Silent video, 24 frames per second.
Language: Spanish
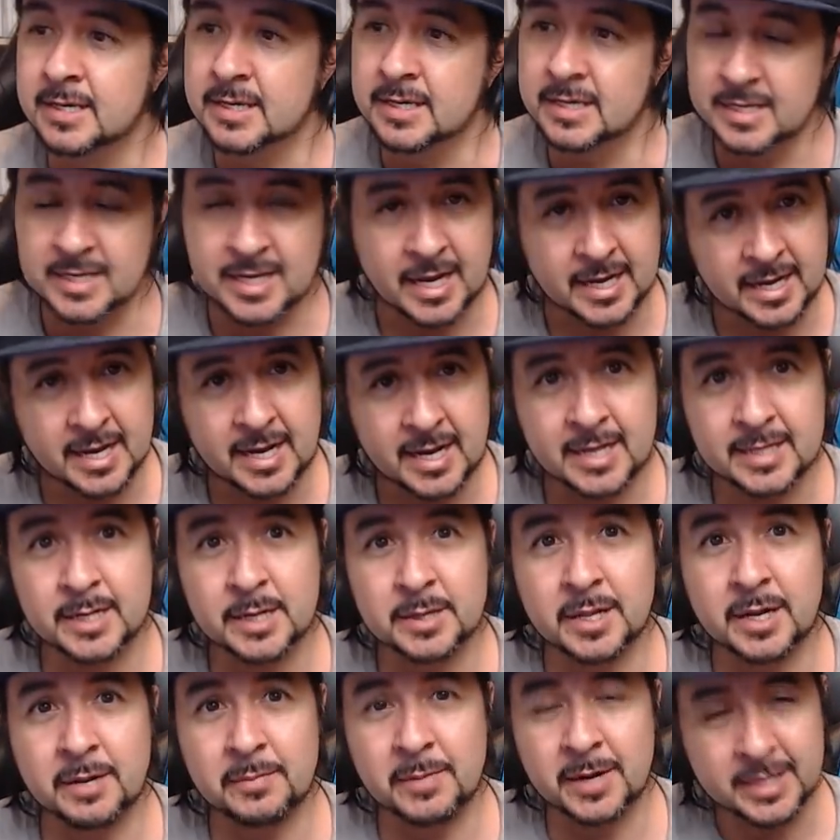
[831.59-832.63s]
Y aquí en la
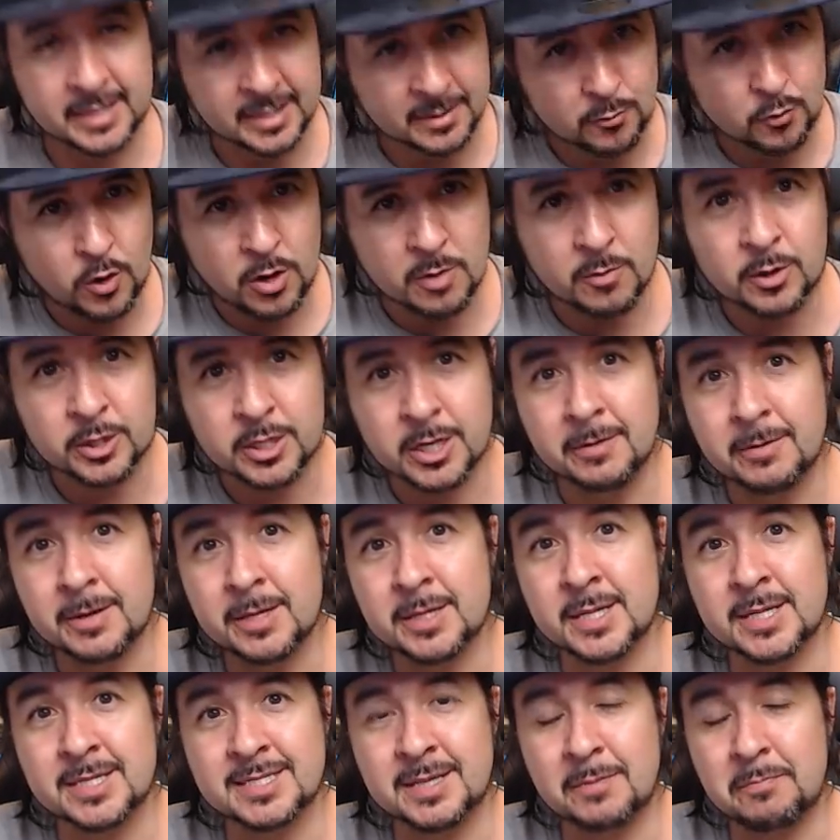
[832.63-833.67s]
tercera parte vuelvo otra vez
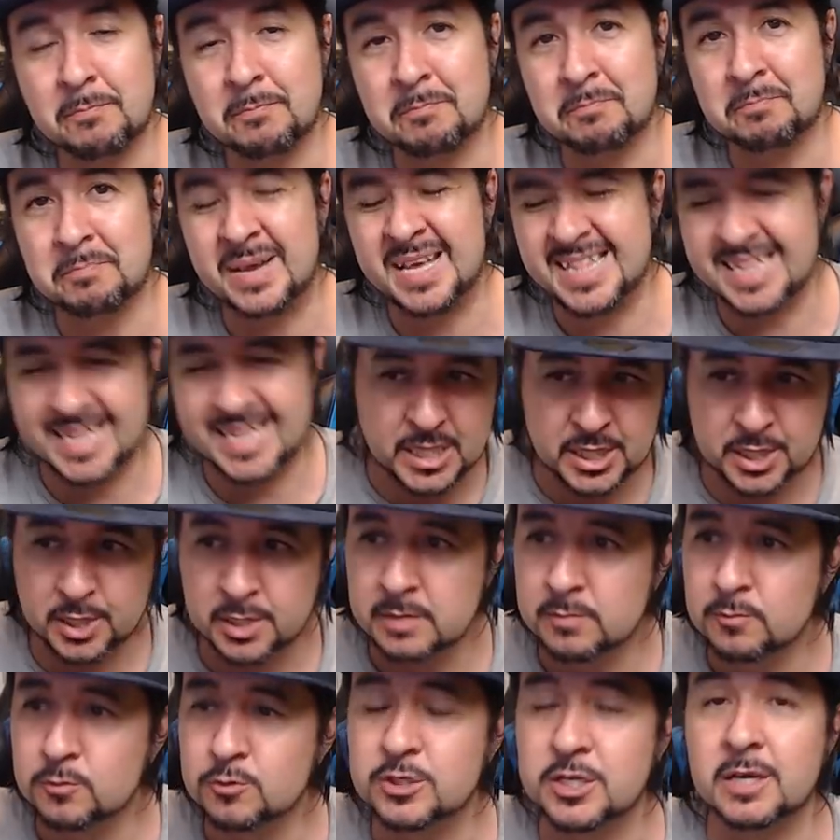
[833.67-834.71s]
este pedazo de
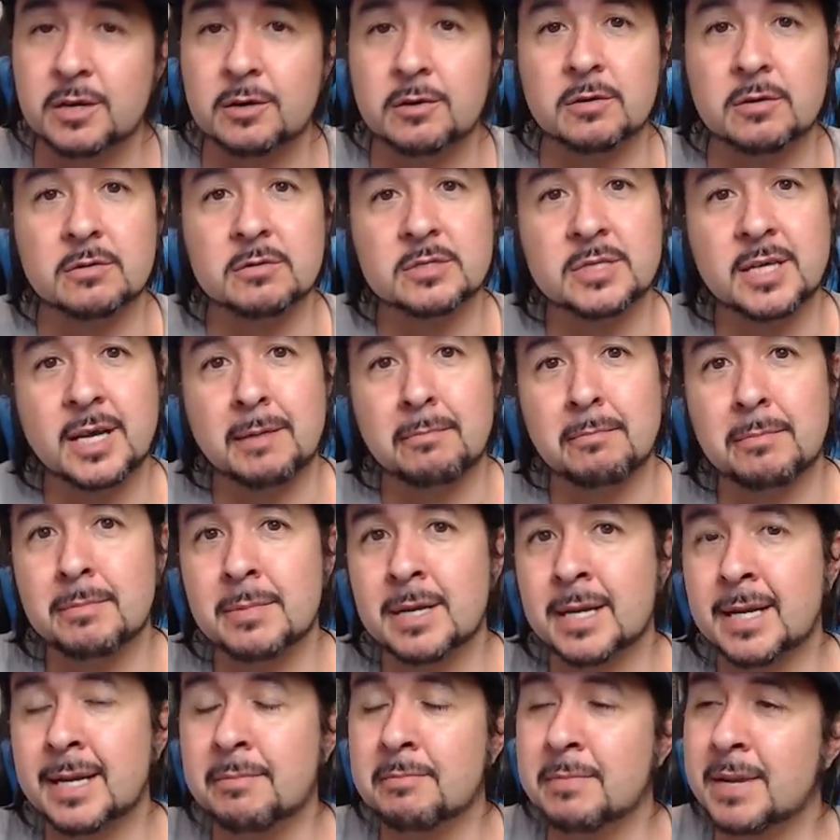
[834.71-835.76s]
musicón. O sea,
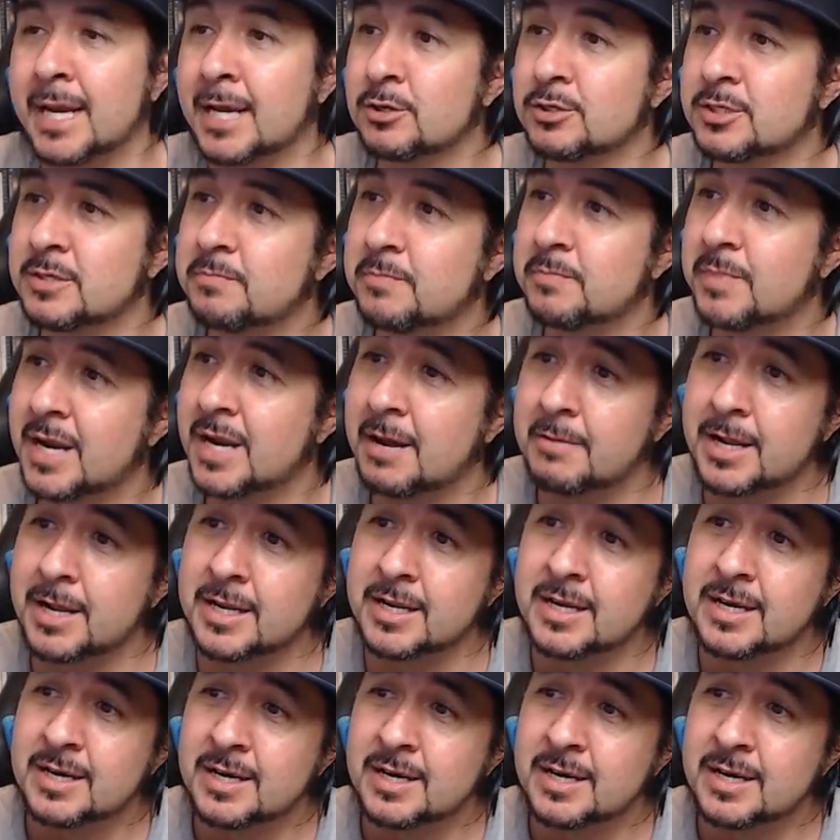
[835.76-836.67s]
que me quedo sin palabras.